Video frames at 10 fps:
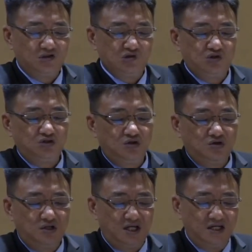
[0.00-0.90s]
就是
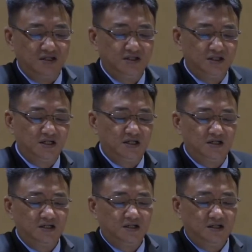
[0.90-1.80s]
用人的
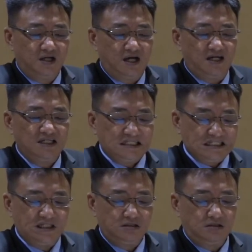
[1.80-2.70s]
啊意
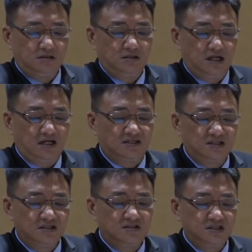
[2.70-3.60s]
识啊
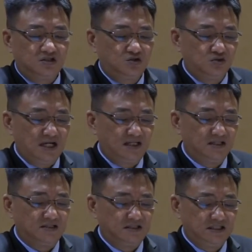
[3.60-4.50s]
设计出来
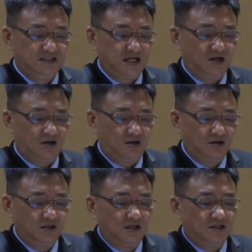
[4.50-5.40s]
的信仰啊，
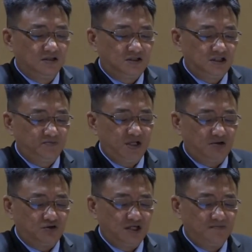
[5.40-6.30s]
自
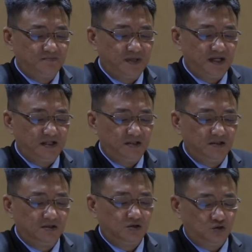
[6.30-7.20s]
表谦卑。
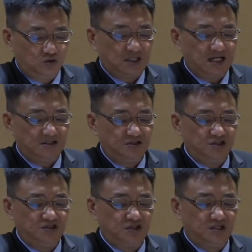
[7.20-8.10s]
苦待
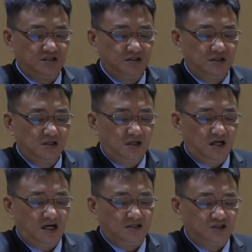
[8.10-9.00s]
己身，
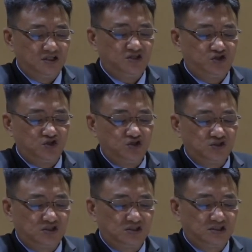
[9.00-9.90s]
啊，其实
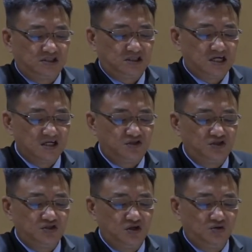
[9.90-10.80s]
克
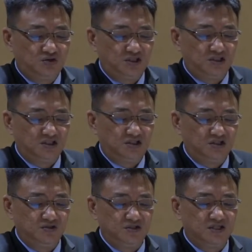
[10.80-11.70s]
制肉体的
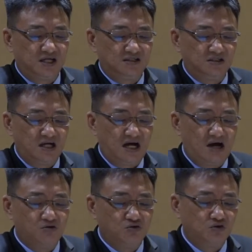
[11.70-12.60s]
情欲上是
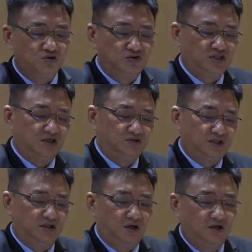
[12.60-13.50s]
毫无功效
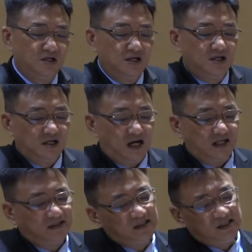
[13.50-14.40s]
的哈，
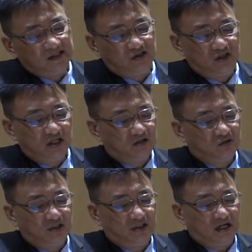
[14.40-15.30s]
啊，这一些
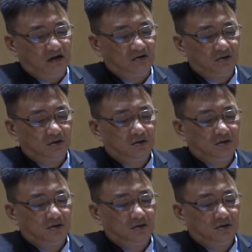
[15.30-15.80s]
规条，